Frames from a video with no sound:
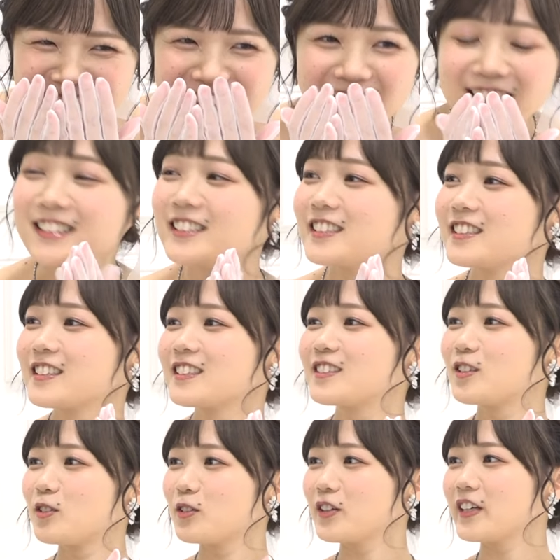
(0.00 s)
す、ぶれない
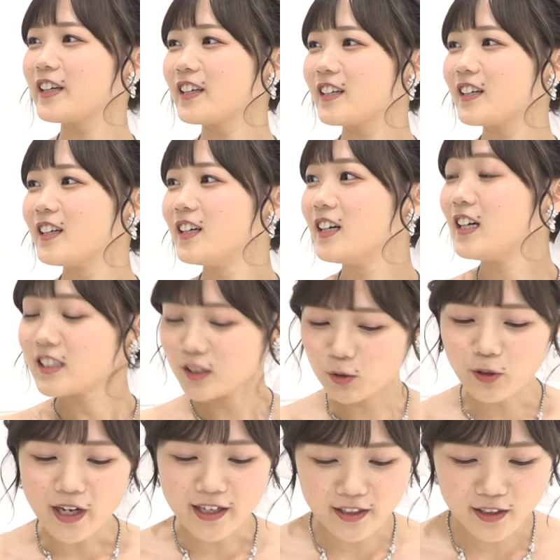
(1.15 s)
ねすご
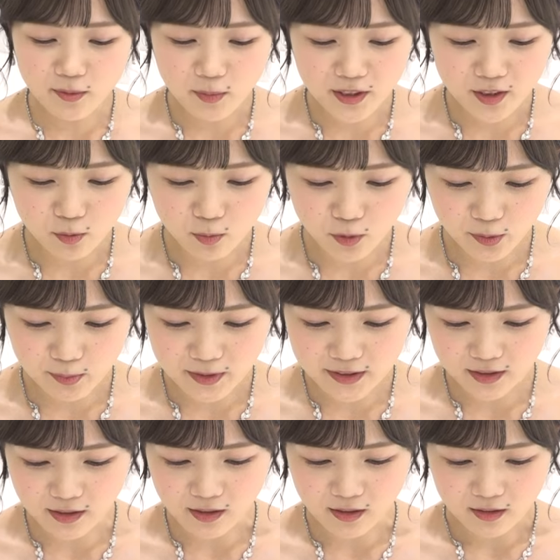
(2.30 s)
い上げてみて思いました、
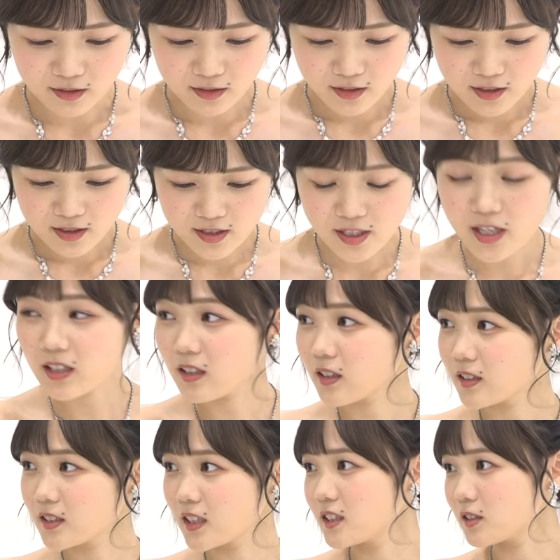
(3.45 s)
ね、全員
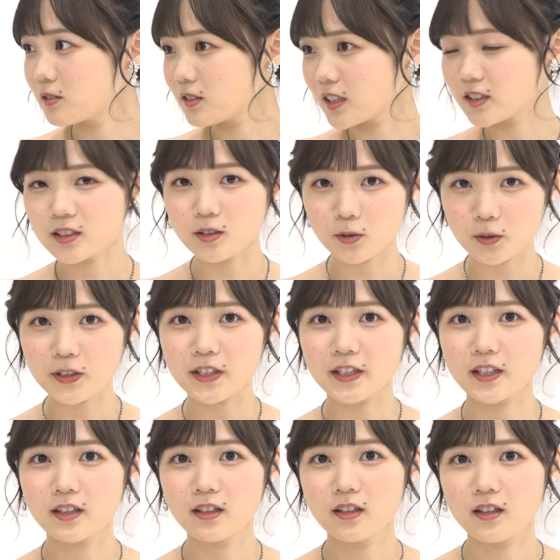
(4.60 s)
優しくて強い、
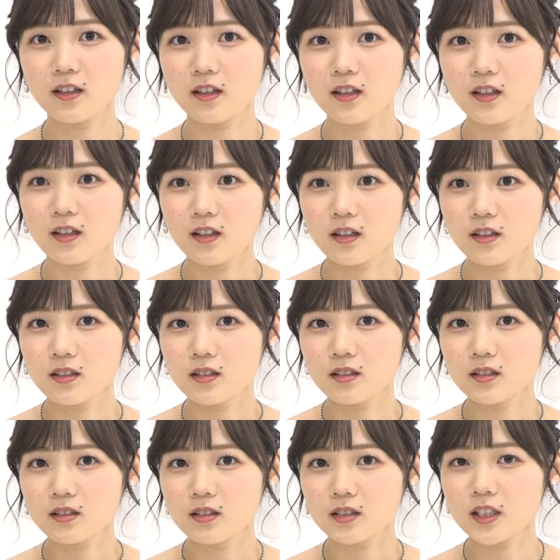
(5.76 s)
うん、
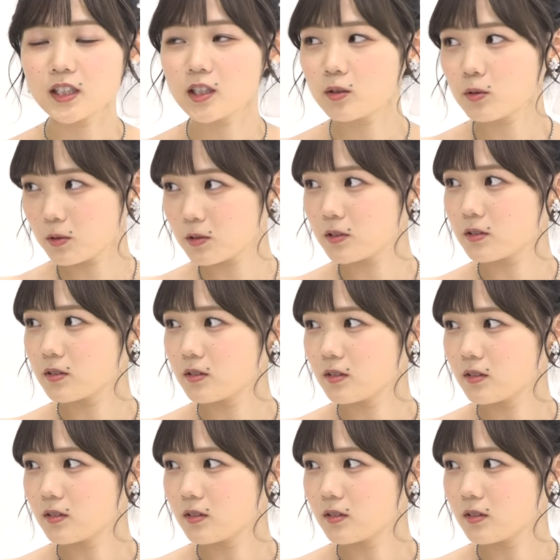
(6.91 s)
生き残る